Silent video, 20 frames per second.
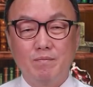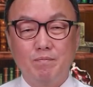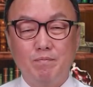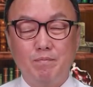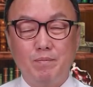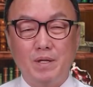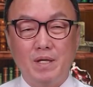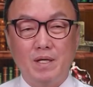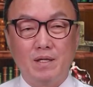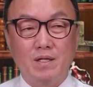
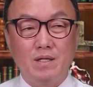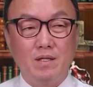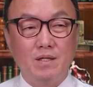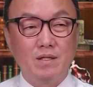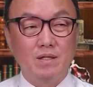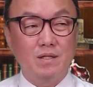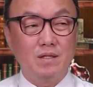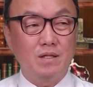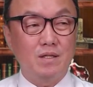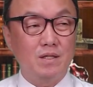배에
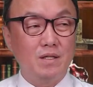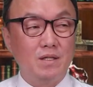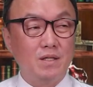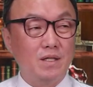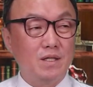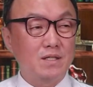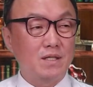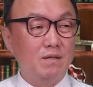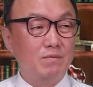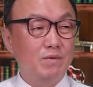기름기
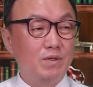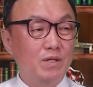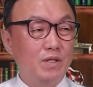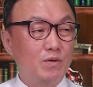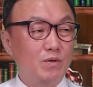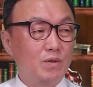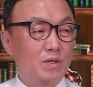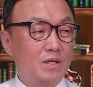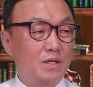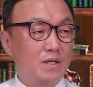끼게 잘
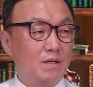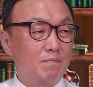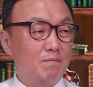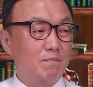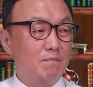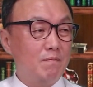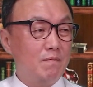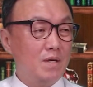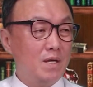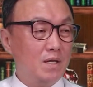먹여놓으니까
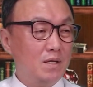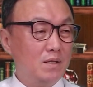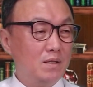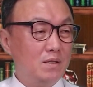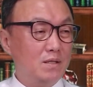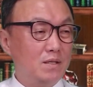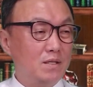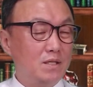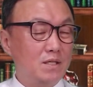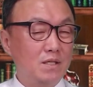
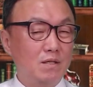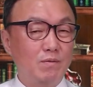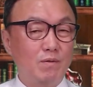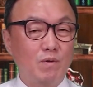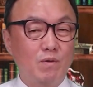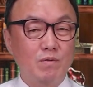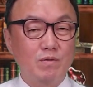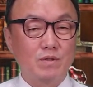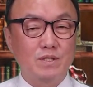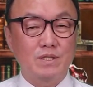매일
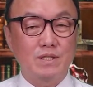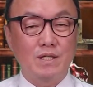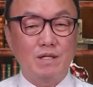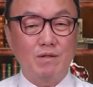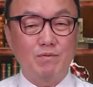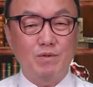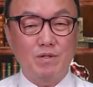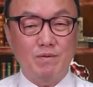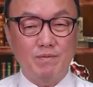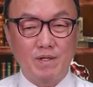치고받고
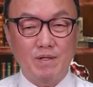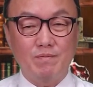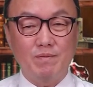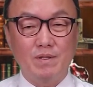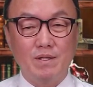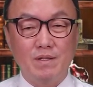싸움질 바랍니다.